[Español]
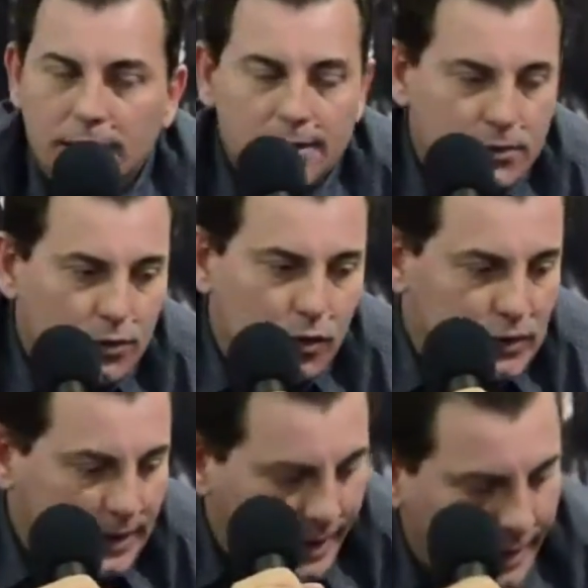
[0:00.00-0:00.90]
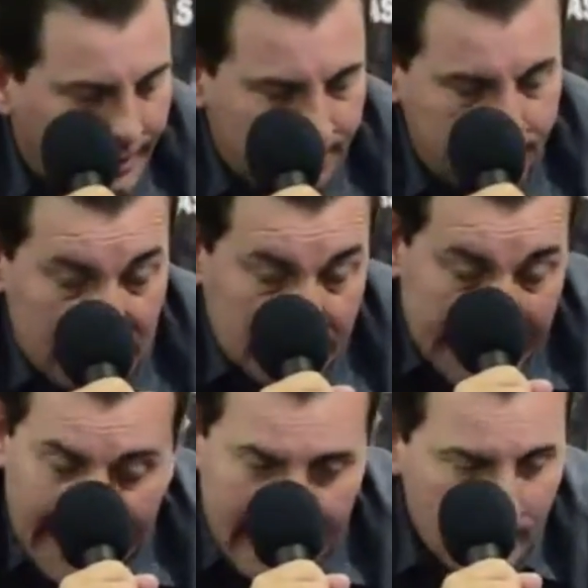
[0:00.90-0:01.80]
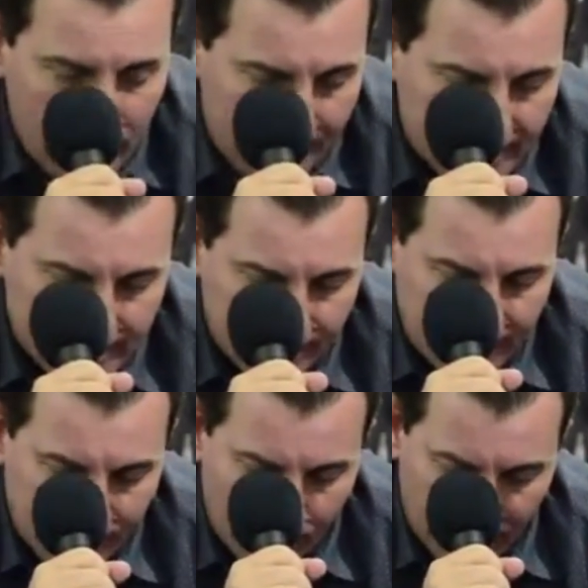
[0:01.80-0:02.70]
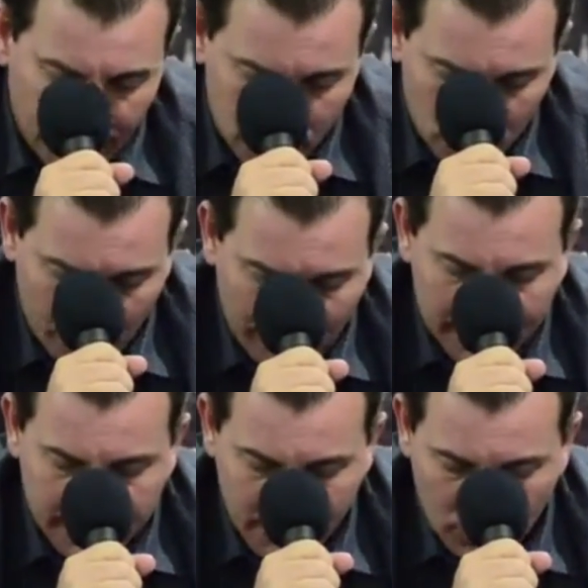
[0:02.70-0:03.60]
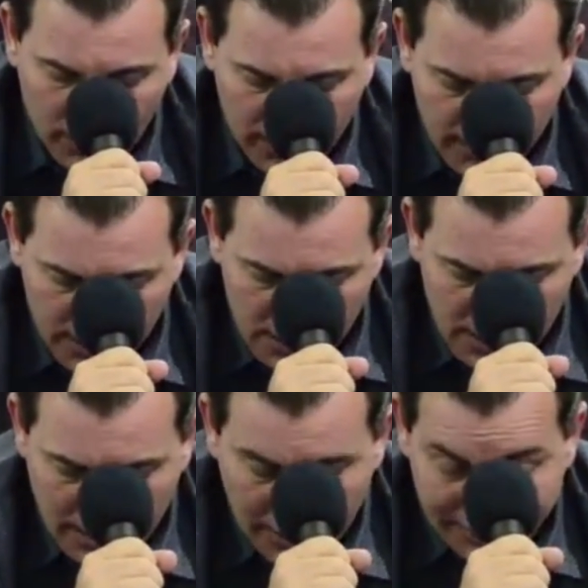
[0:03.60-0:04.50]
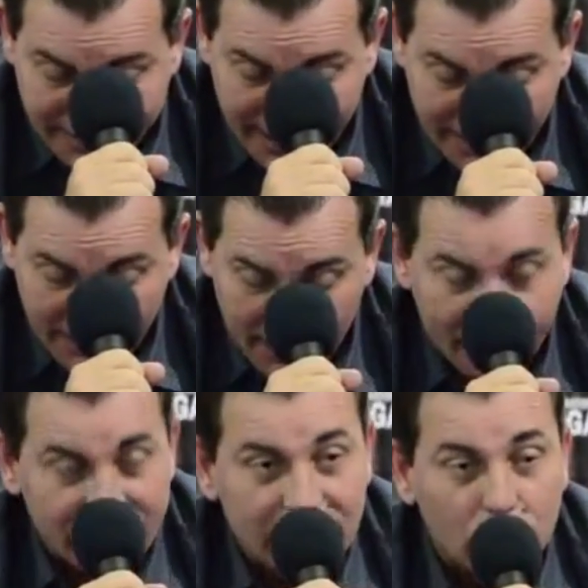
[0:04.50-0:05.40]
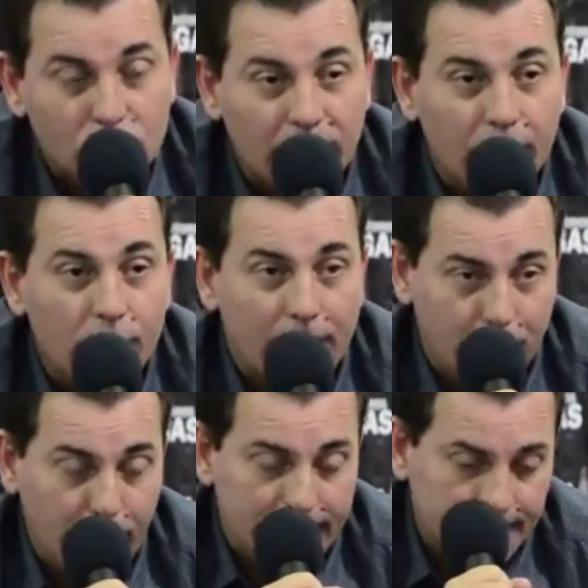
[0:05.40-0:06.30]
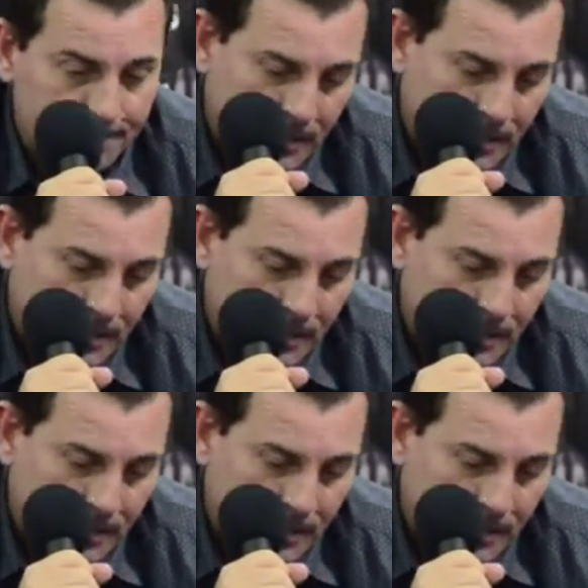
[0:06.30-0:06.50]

son cosas que, que, increíblemente terminamos perdiendo unos partidos que, que a veces es difícil conseguir una respuesta.